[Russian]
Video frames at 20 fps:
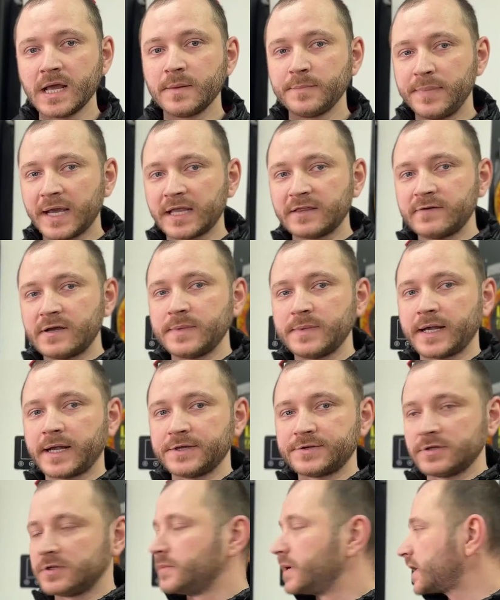Перед вами
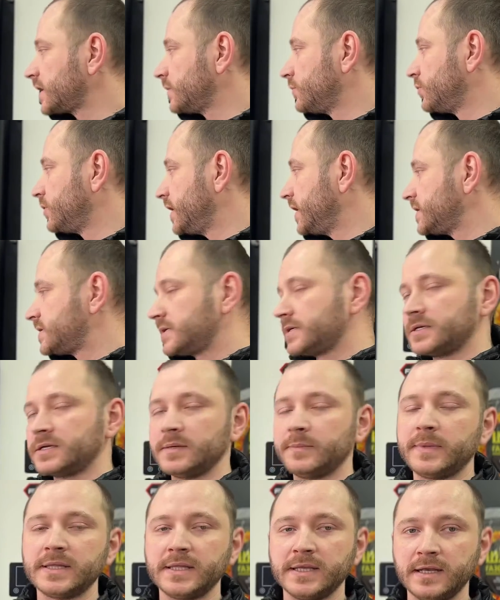котел марки Бугатти,
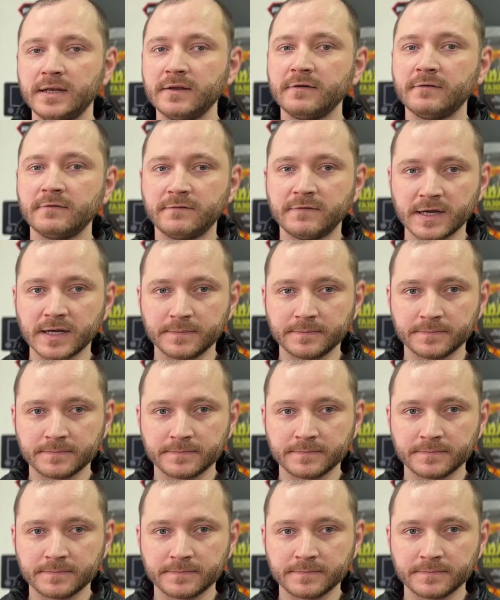модель Warm,